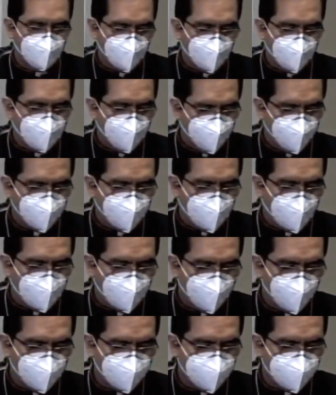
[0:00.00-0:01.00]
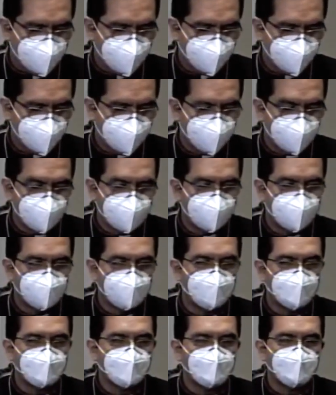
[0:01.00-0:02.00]
a diputados
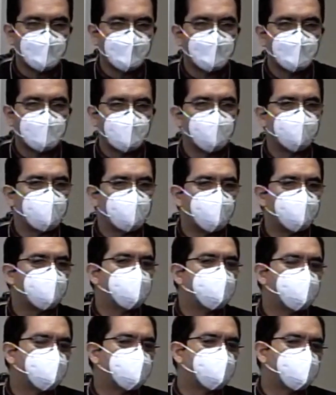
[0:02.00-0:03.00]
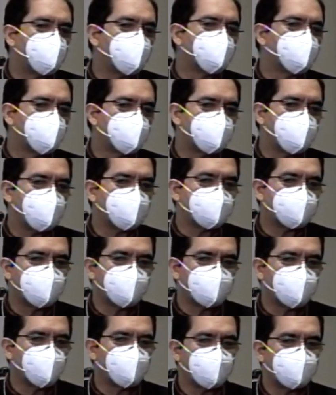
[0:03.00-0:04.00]
deberán
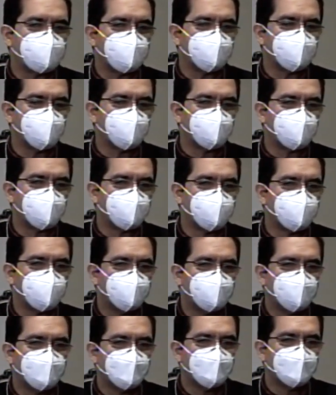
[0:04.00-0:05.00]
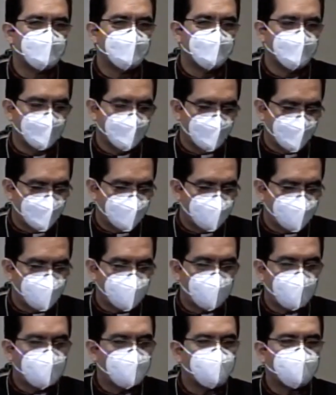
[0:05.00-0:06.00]
pronunciarse sobre este punto,
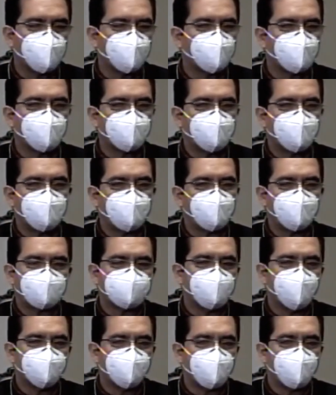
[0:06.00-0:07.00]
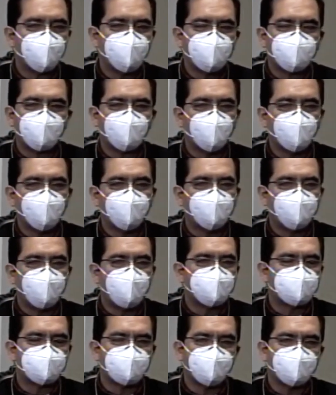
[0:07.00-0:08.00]
porque el pueblo tiene que saber cómo
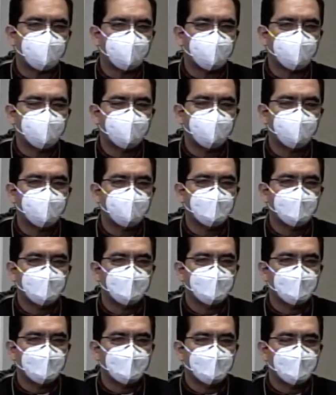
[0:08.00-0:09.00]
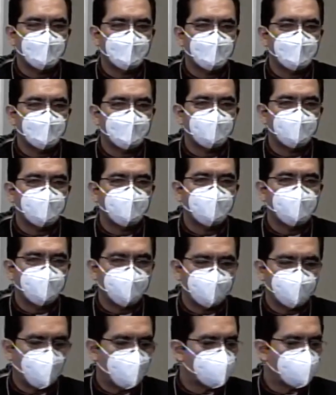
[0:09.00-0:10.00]
piensan,
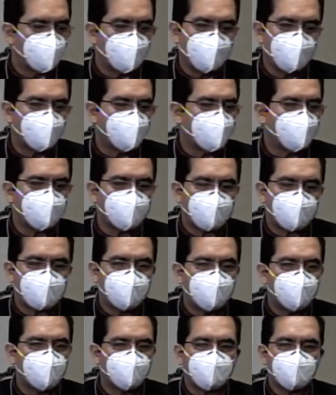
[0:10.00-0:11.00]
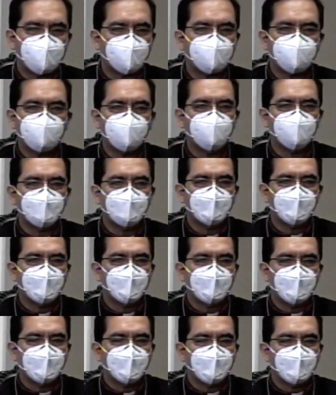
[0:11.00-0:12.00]
y más allá del partido que,
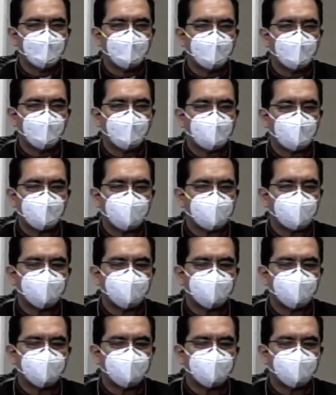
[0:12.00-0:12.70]
al que